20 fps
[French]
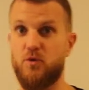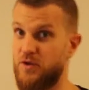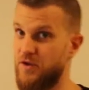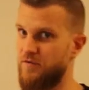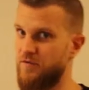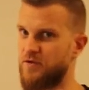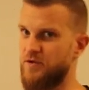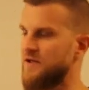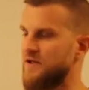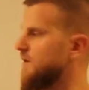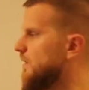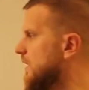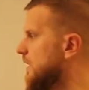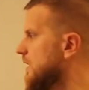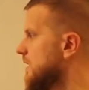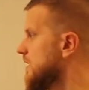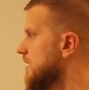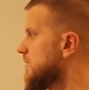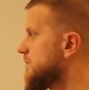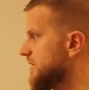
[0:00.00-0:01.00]
Donc niveau des temps, hein,
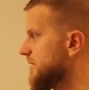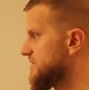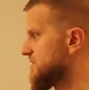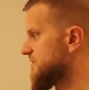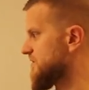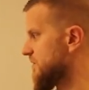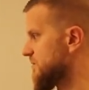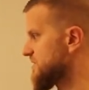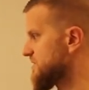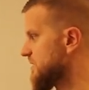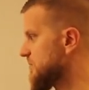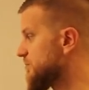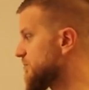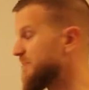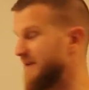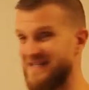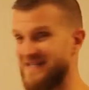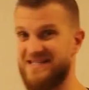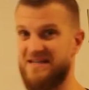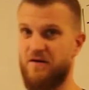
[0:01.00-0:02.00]
présent présent forme simple,
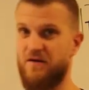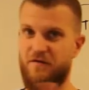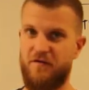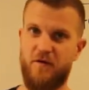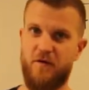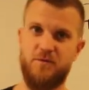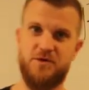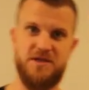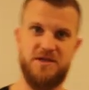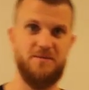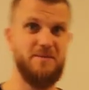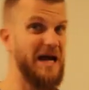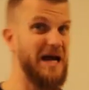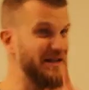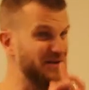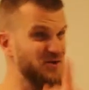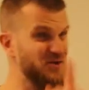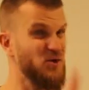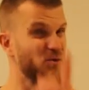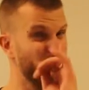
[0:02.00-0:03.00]
passé en forme simple.
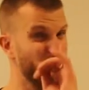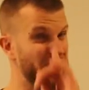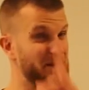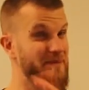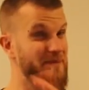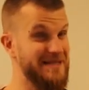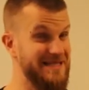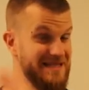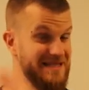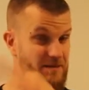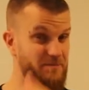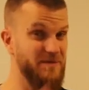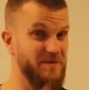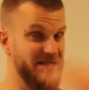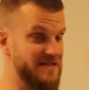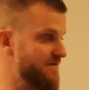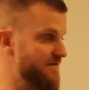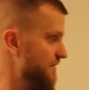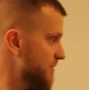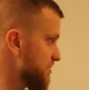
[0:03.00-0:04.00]
Attention, pas le passé simple,
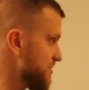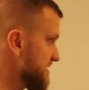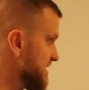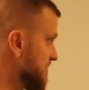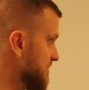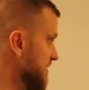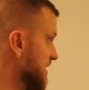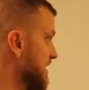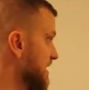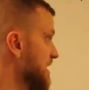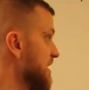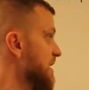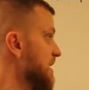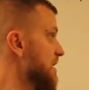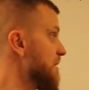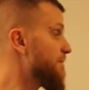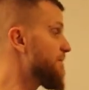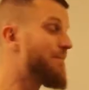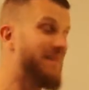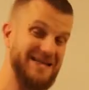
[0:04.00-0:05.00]
passé forme simple,
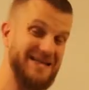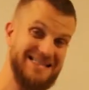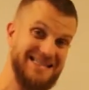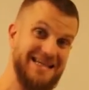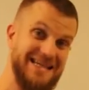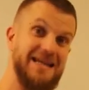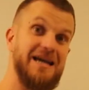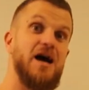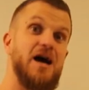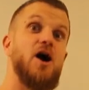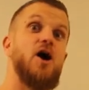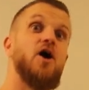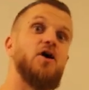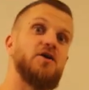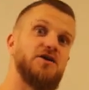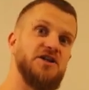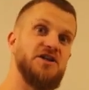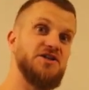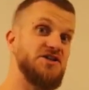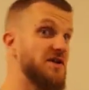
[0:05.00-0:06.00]
passé
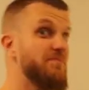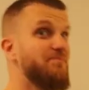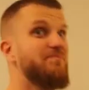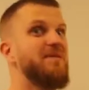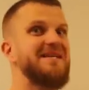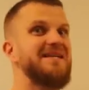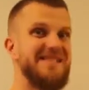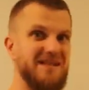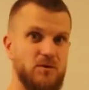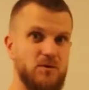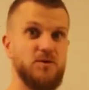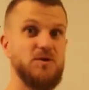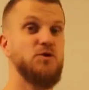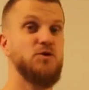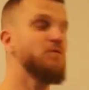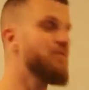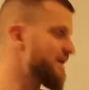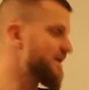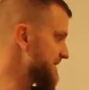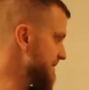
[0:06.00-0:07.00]
en ING, passé
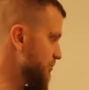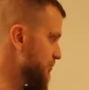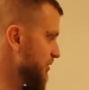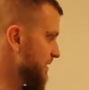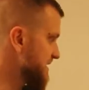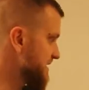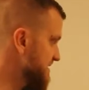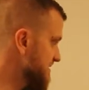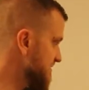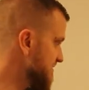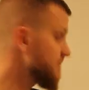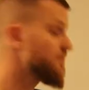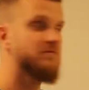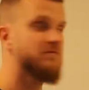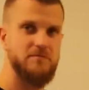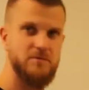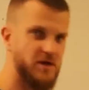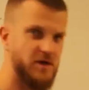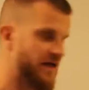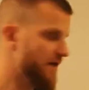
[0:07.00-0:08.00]
continu, passé progressif.
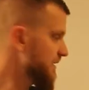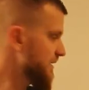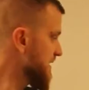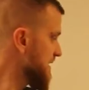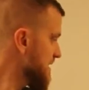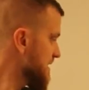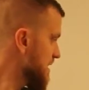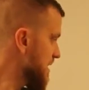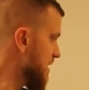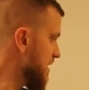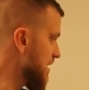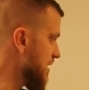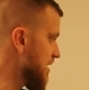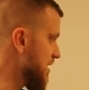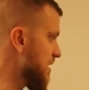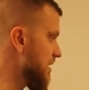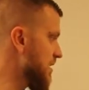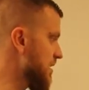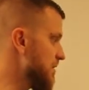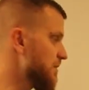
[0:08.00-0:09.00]
Ok.
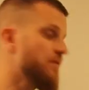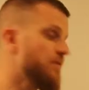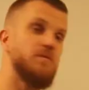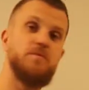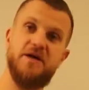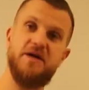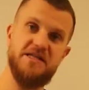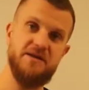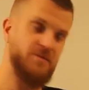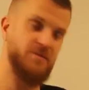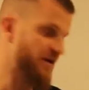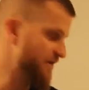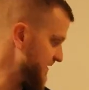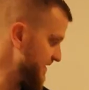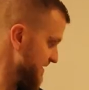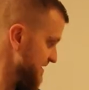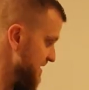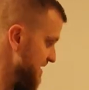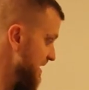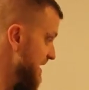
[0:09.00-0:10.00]
Euh, present
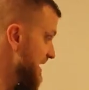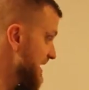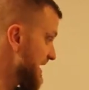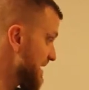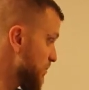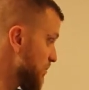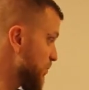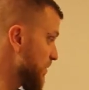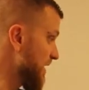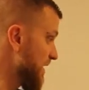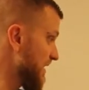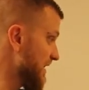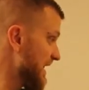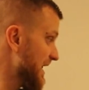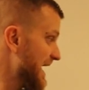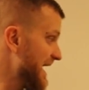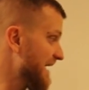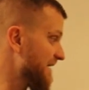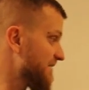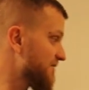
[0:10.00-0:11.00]
perfect et will
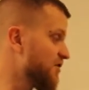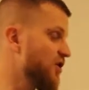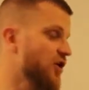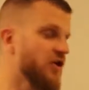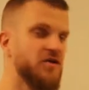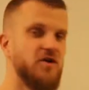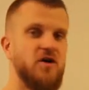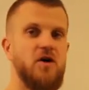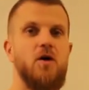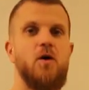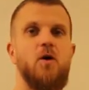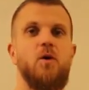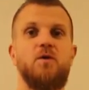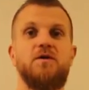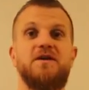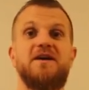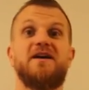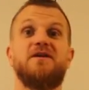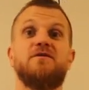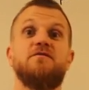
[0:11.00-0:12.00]
have gone,
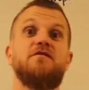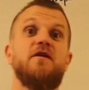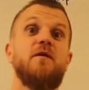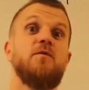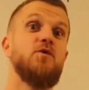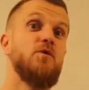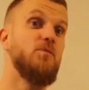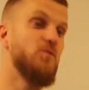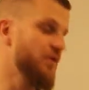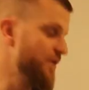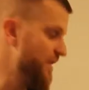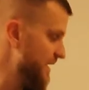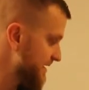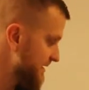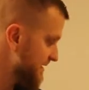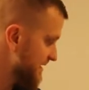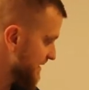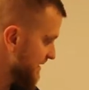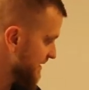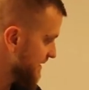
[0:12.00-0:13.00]
on est à une forme de
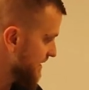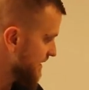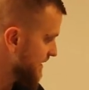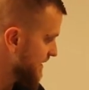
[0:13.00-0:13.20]
modalité